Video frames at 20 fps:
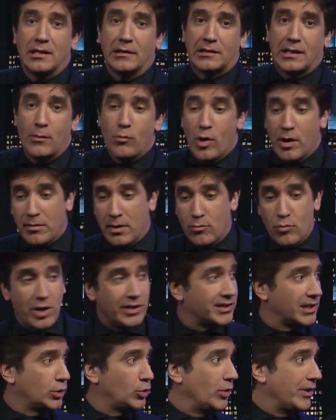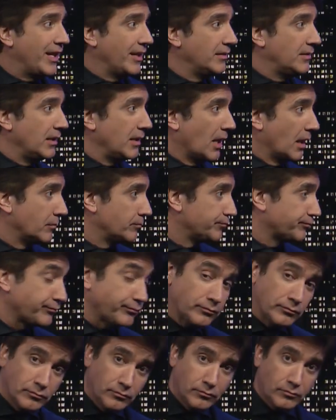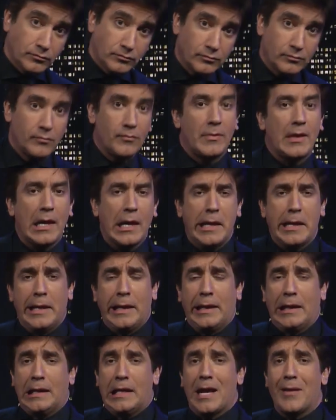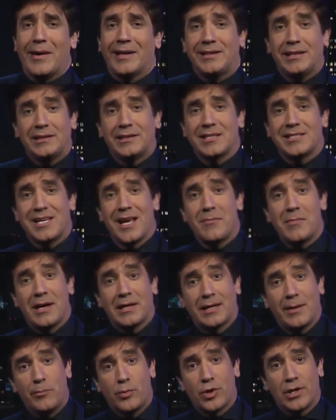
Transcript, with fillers: si te mueves, muestra tu identidad. Ah. La batita se amarra